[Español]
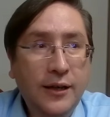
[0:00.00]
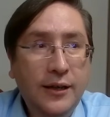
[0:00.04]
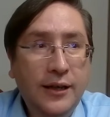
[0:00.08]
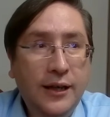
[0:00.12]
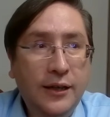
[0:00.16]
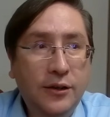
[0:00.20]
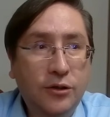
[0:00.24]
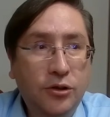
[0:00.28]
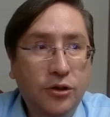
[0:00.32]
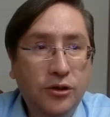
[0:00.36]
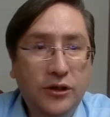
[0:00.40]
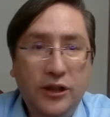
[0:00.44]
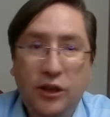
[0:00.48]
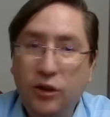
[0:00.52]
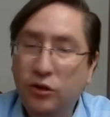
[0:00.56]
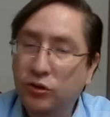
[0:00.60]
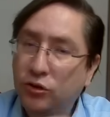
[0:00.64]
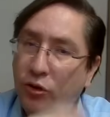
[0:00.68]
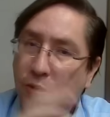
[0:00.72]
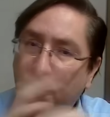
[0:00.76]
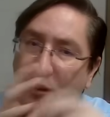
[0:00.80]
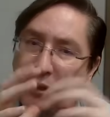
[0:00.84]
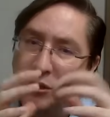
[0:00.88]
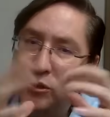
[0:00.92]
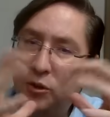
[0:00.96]
Y entonces los
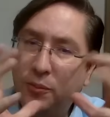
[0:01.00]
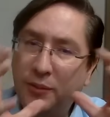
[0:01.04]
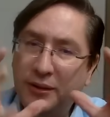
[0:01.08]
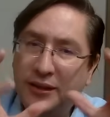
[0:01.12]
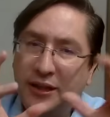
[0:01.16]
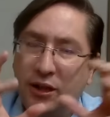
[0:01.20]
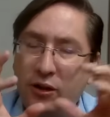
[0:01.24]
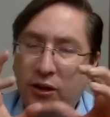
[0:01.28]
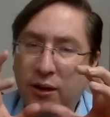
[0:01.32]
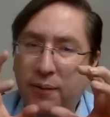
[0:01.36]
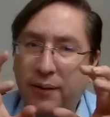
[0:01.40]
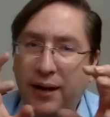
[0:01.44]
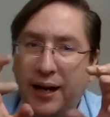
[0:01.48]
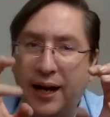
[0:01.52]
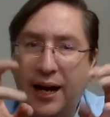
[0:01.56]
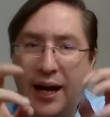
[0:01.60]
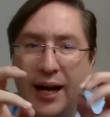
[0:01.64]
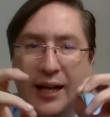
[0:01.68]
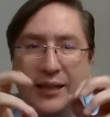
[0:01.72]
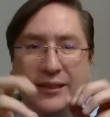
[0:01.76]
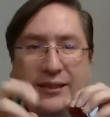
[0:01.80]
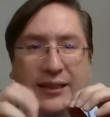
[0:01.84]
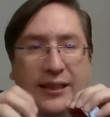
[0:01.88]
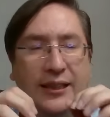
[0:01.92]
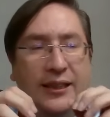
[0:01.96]
nombres comenzaron a
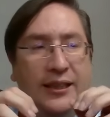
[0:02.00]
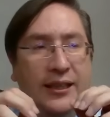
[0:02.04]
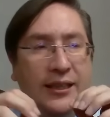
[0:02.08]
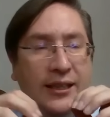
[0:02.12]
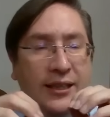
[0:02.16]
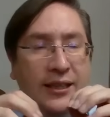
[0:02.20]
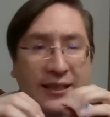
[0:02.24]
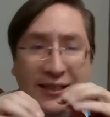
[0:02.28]
barajarse.